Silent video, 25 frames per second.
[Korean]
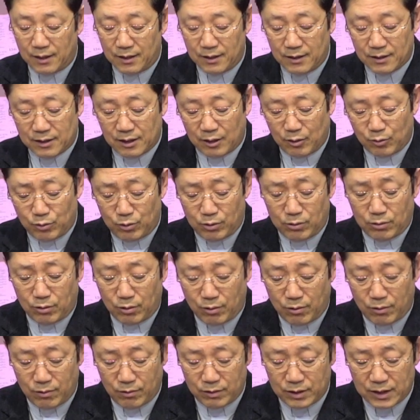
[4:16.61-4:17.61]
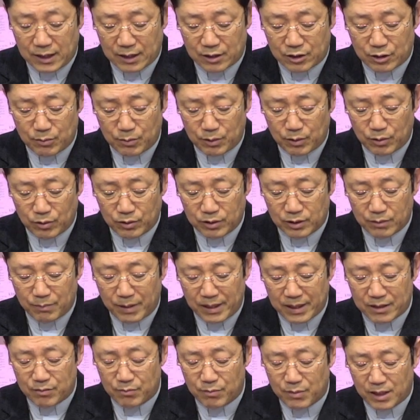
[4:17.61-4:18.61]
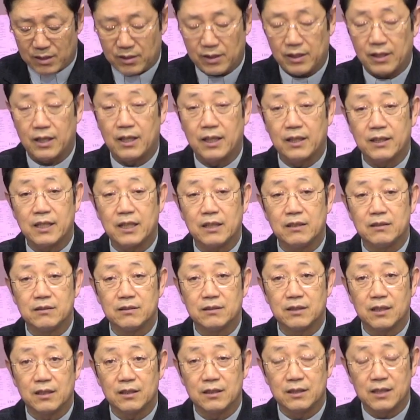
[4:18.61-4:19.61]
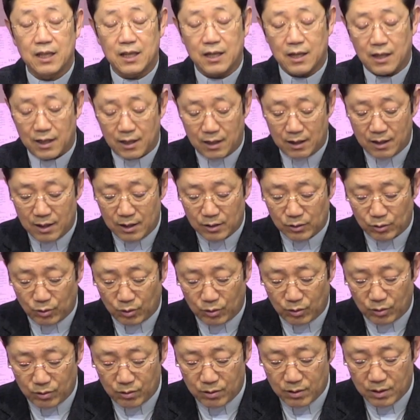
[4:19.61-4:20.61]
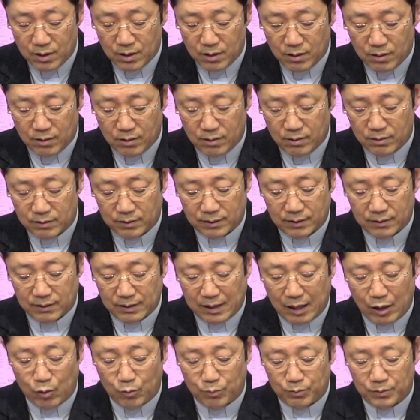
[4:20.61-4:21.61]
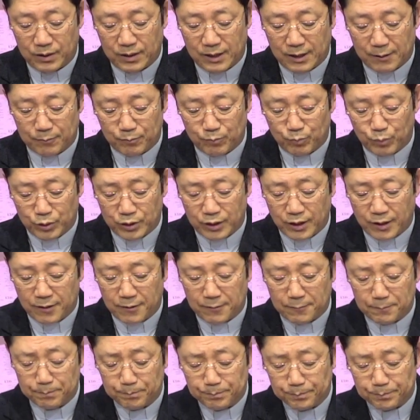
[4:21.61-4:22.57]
자, 오늘도 이 아침에도 이제 마지막 재난에 대한 은사, 은혜가 또 어, 나옵니다. 보세요.